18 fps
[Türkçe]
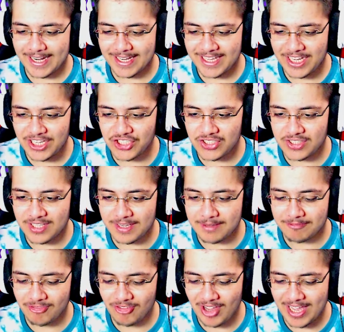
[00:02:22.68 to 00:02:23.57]

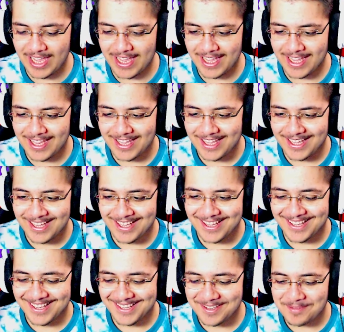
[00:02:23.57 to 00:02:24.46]
geçtim ve...
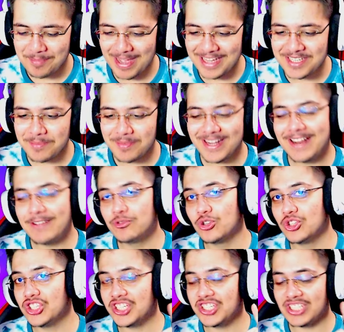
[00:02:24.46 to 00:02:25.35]
Bence bir
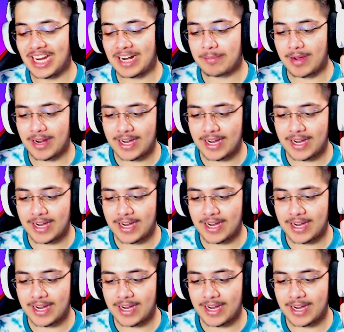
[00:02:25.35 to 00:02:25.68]
efsu çıkacak bak.